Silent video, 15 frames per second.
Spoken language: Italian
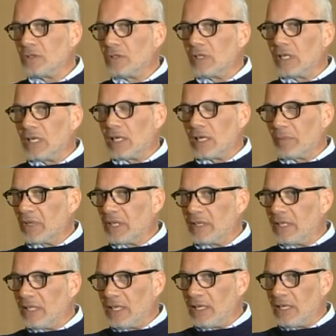eh,
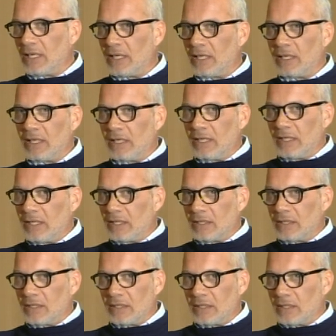lamentele
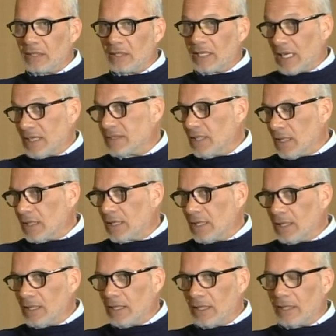eh, grazie
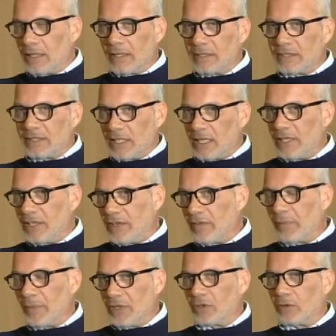anche sia
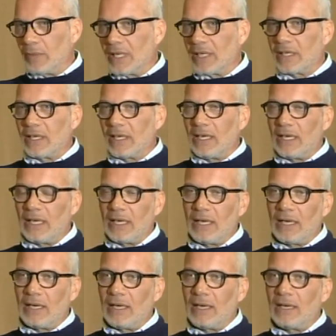all'innevamento ma anche
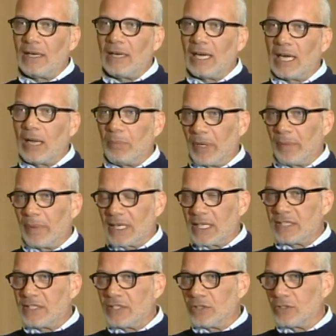alla, alla
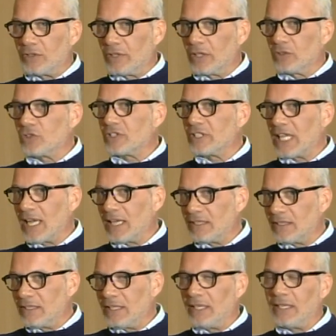preparazione
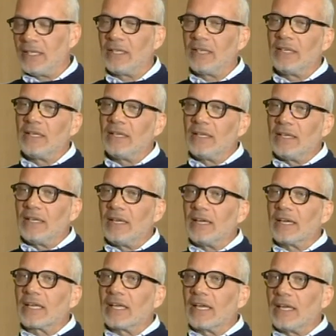costante
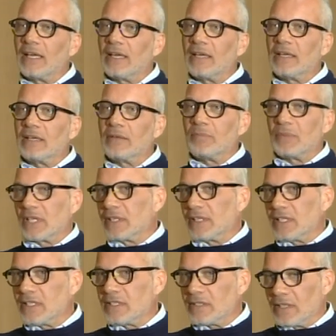eh, che gli
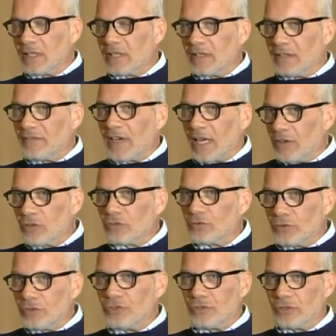impiantisti fanno
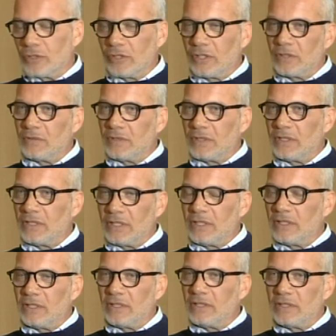tutti i giorni,
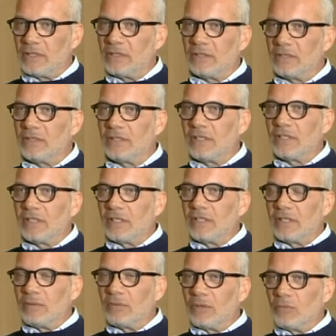quindi
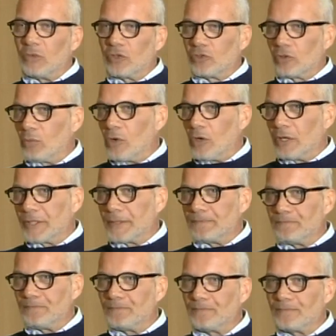molto buone.